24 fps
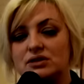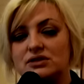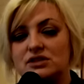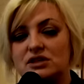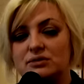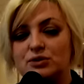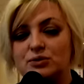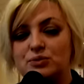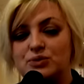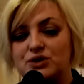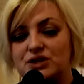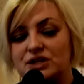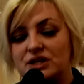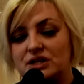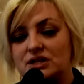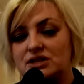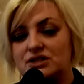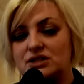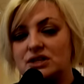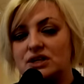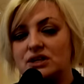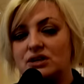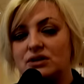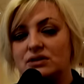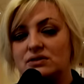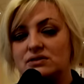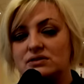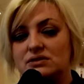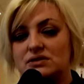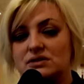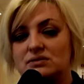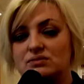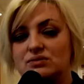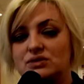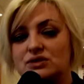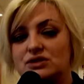osobom
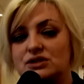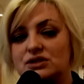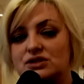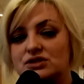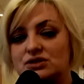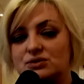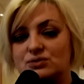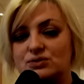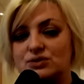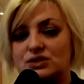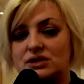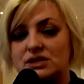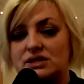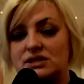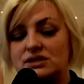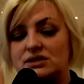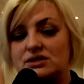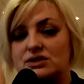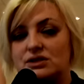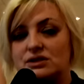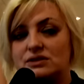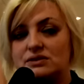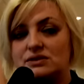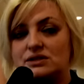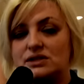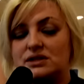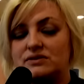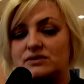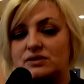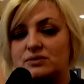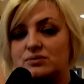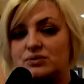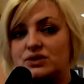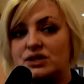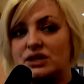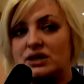przyjeżdżającym, młodzieży uczestniczącej
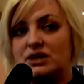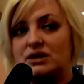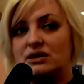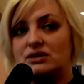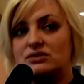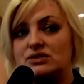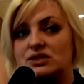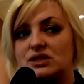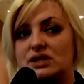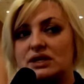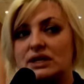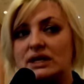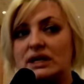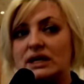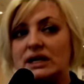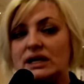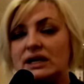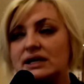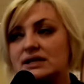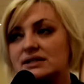w tym przeglądzie